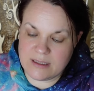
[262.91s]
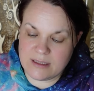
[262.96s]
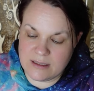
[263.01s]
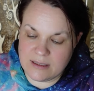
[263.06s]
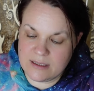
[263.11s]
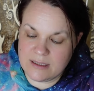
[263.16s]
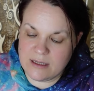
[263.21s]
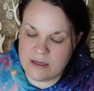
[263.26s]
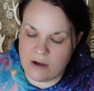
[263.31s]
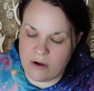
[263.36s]

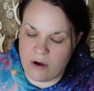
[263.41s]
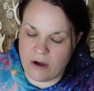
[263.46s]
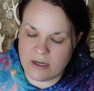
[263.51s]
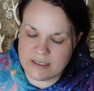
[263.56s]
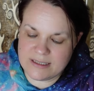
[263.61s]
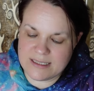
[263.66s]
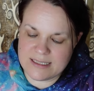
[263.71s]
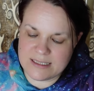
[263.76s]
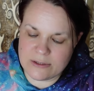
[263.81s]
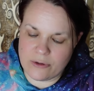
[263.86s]
hier auch
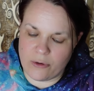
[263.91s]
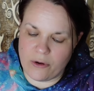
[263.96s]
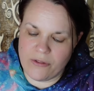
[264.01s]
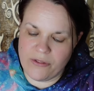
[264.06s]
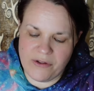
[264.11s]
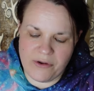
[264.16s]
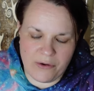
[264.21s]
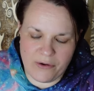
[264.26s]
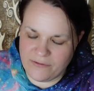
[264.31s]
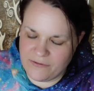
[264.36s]
diesen
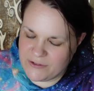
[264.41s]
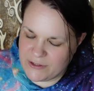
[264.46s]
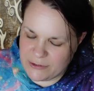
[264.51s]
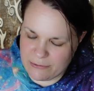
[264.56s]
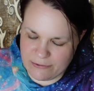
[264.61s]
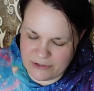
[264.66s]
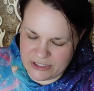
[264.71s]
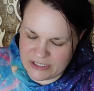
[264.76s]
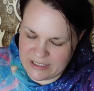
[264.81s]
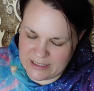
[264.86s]

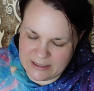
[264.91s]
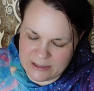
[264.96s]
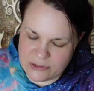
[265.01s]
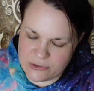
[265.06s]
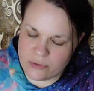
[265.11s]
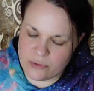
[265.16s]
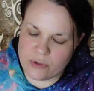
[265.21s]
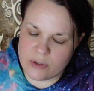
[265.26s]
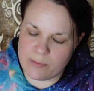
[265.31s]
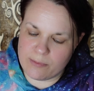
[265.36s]
On-Off-Zustand
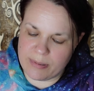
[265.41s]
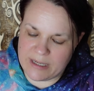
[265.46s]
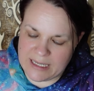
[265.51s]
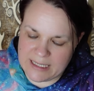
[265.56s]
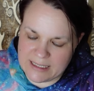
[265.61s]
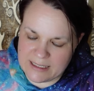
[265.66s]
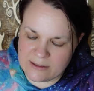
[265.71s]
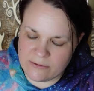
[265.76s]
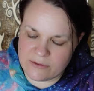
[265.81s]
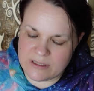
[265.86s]
zu
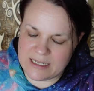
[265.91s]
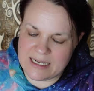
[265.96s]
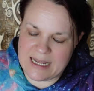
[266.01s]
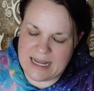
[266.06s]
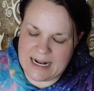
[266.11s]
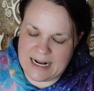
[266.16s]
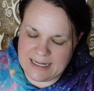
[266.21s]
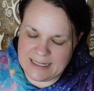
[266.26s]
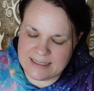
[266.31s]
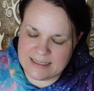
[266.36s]
durchbrechen und
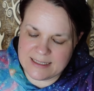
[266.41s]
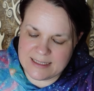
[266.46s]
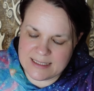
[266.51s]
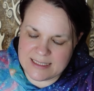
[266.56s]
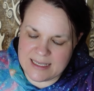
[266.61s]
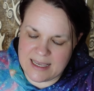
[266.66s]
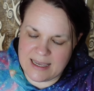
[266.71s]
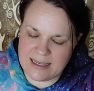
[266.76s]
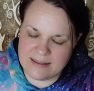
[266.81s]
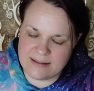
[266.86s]
eine alte
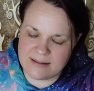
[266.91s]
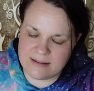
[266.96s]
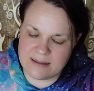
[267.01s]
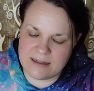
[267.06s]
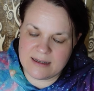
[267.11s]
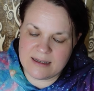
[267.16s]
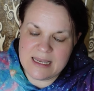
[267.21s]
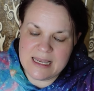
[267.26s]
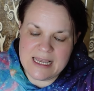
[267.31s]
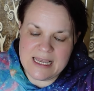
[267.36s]
Zeit,
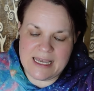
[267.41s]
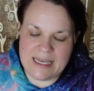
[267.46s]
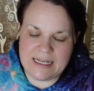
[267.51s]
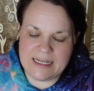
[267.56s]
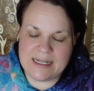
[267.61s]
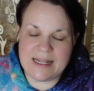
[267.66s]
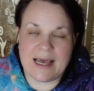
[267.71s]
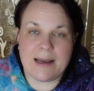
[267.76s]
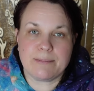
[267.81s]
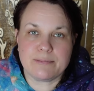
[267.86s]
ja,
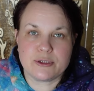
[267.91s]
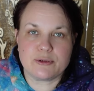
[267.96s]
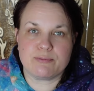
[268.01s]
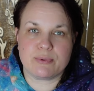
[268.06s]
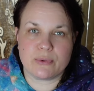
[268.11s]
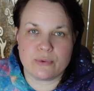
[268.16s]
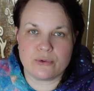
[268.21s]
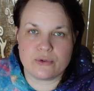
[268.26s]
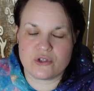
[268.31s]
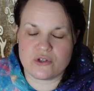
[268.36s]
einen
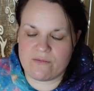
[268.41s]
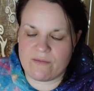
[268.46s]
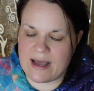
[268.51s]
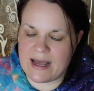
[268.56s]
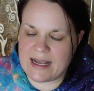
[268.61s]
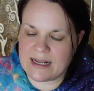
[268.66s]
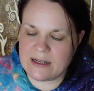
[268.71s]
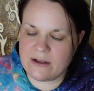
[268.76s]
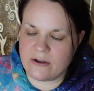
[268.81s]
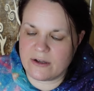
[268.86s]
Absprung zu
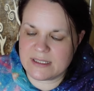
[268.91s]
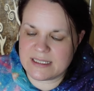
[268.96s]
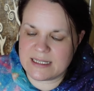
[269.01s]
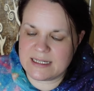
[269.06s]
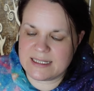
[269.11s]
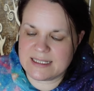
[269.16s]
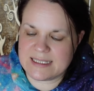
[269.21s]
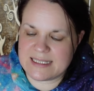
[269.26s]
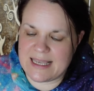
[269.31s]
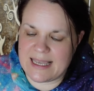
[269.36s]
wagen aus
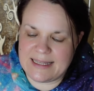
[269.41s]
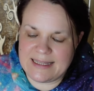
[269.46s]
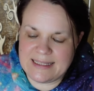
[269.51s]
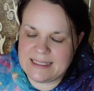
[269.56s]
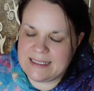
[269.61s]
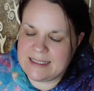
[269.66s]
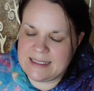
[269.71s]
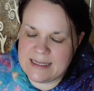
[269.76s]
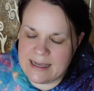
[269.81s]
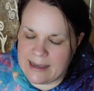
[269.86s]
einer Zeit,
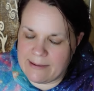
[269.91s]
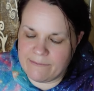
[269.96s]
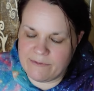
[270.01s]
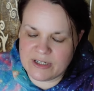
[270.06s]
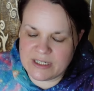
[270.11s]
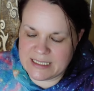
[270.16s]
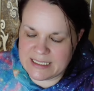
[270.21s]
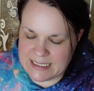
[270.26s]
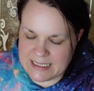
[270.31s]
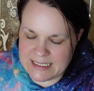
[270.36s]
die dir
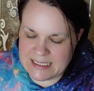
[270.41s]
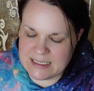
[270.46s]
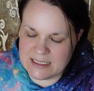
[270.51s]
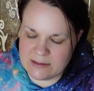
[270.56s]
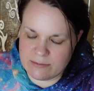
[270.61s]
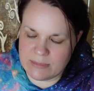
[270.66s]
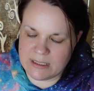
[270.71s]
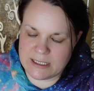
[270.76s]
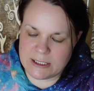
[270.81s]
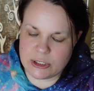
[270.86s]
einfach jetzt
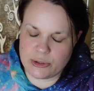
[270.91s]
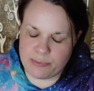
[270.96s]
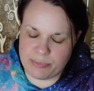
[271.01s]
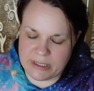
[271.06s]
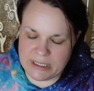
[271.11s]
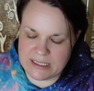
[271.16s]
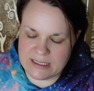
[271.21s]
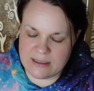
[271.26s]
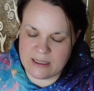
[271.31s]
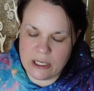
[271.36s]
nicht mehr
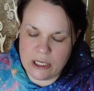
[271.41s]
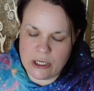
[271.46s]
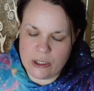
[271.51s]
entspricht.